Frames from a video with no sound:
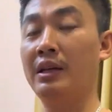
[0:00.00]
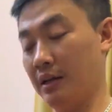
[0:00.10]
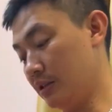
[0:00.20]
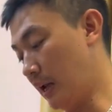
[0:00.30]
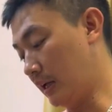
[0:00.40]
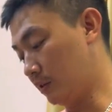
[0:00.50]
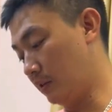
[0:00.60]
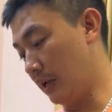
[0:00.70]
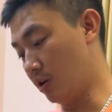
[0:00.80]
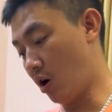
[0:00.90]
rất là
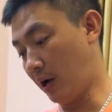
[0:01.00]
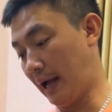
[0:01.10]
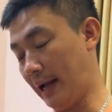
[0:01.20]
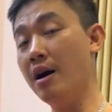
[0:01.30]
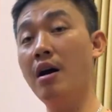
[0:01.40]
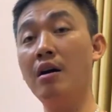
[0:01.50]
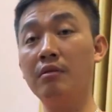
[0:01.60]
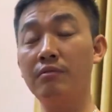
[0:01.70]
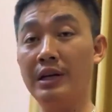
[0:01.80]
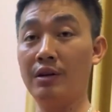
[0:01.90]
để cho cái
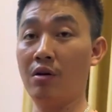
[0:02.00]
hương vị